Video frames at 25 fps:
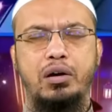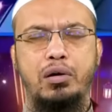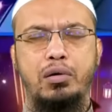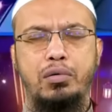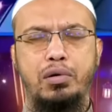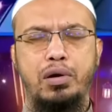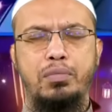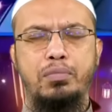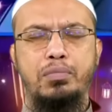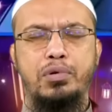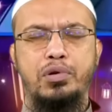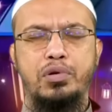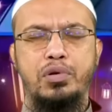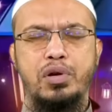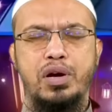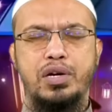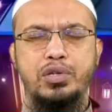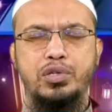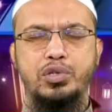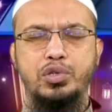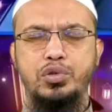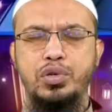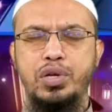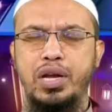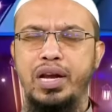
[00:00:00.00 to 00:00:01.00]
অবলম্বন
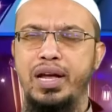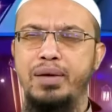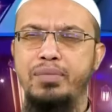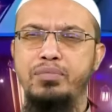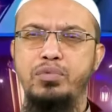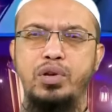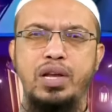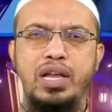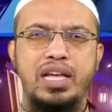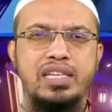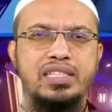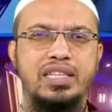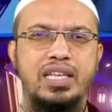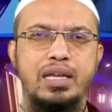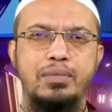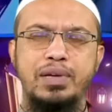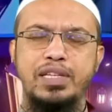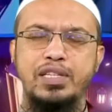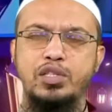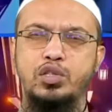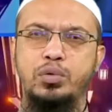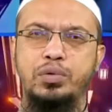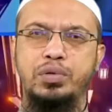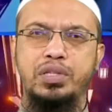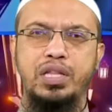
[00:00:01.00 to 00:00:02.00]
করার জন্য আলহামদুলিল্লাহ আজকের
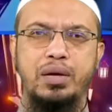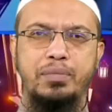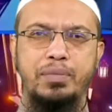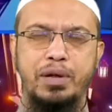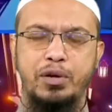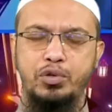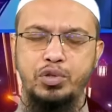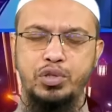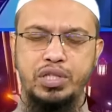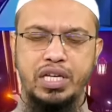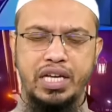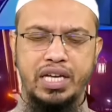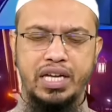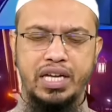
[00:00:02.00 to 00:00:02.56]
বাস্তবতায় মানুষকে